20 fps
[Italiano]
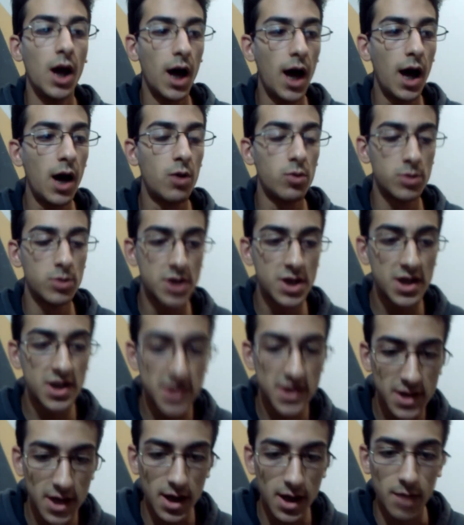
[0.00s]
Ha un
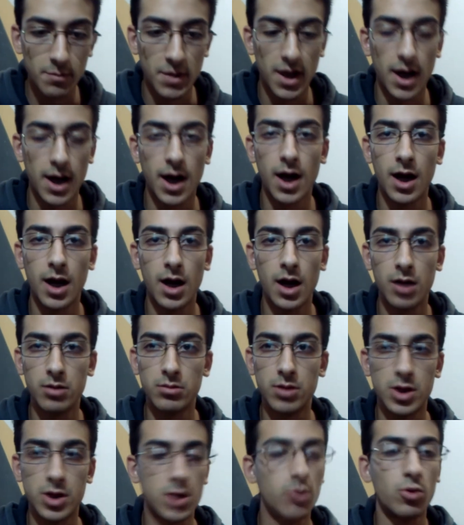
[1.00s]
sistema,
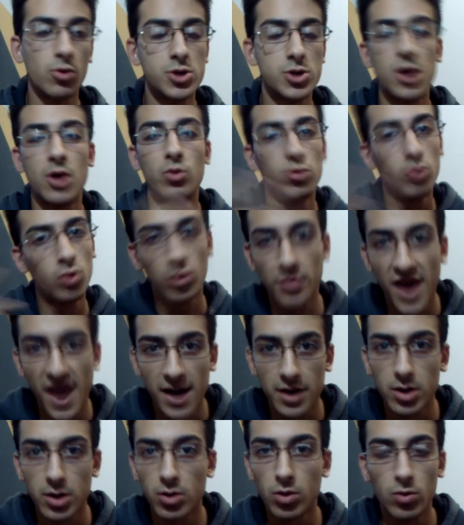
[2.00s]
diciamo così,
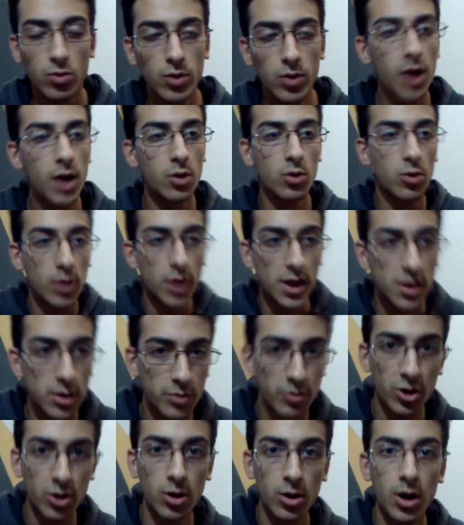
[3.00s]
automatico, un
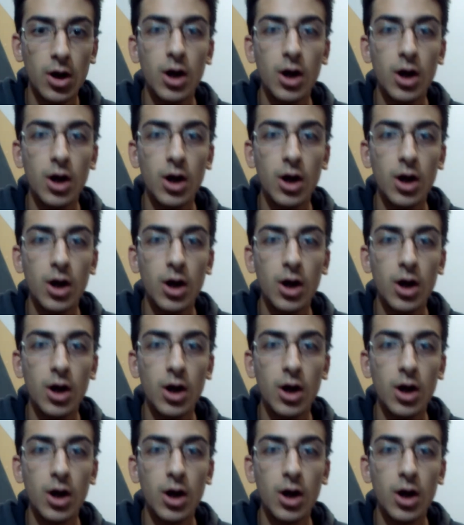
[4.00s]
algoritmo